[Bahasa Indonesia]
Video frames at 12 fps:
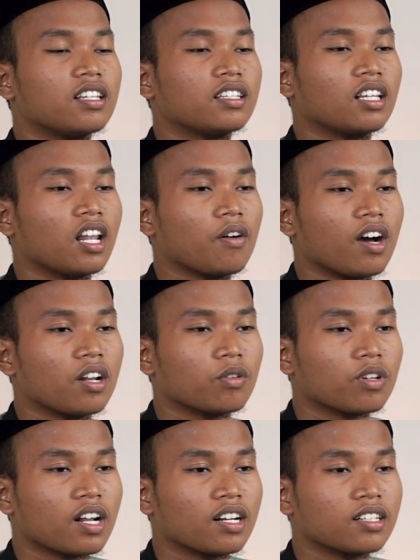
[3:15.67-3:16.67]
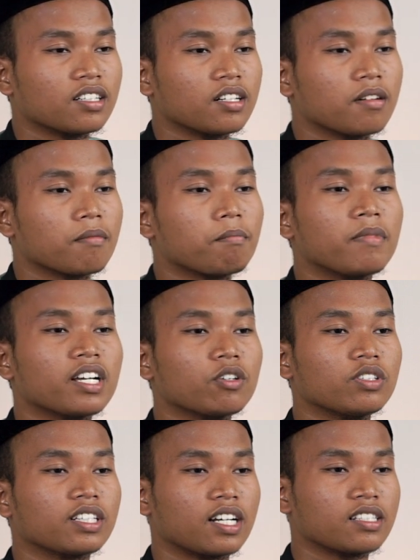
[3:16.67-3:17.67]
tilawah Al-Quran,
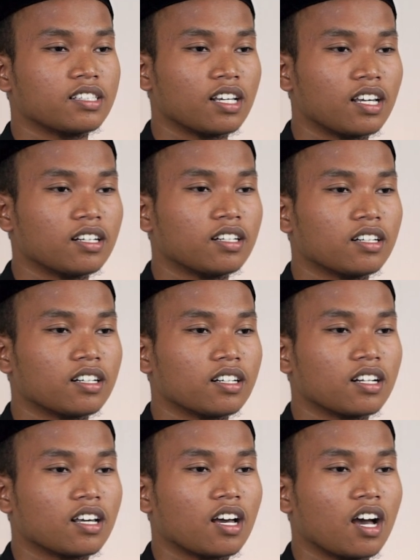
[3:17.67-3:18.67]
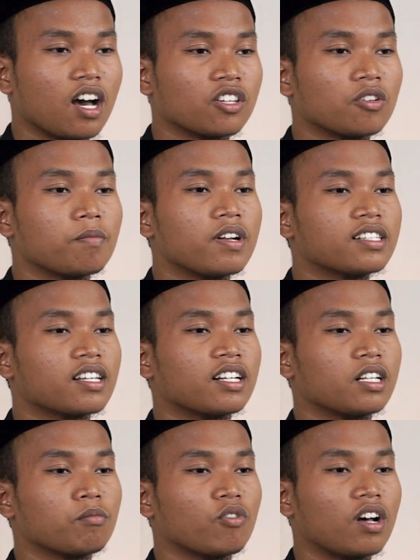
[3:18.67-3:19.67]
mengikuti kajian, atau belajar
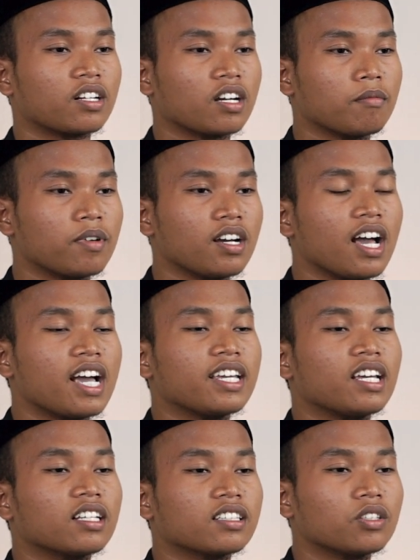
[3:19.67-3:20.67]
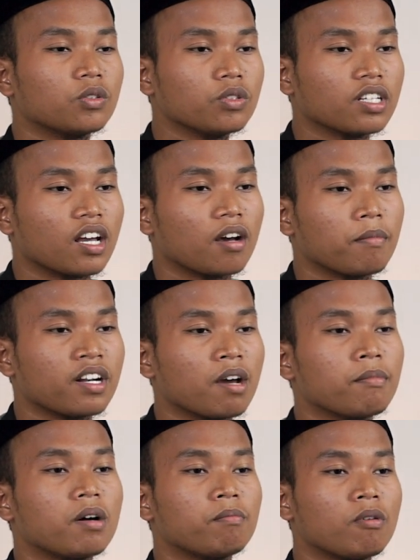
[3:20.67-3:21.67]
ilmu agama yang tentunya
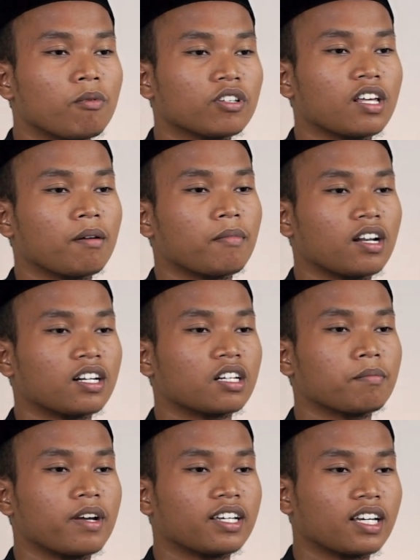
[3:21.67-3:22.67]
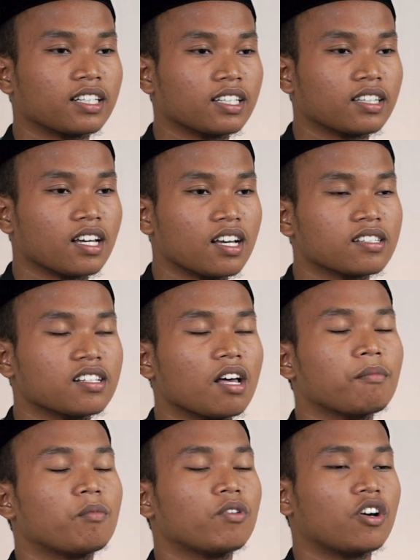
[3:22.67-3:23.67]
menambah bobot amalan kebaikan kita
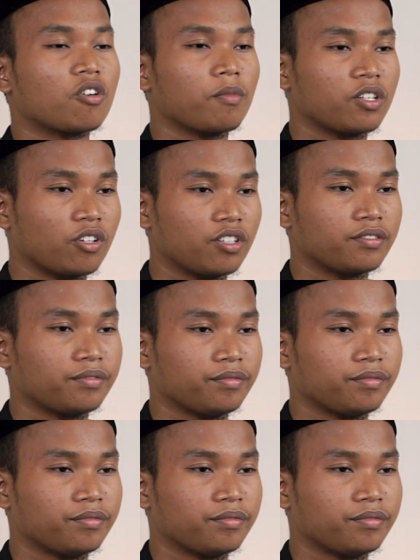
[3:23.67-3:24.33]
selama bulan Ramadan.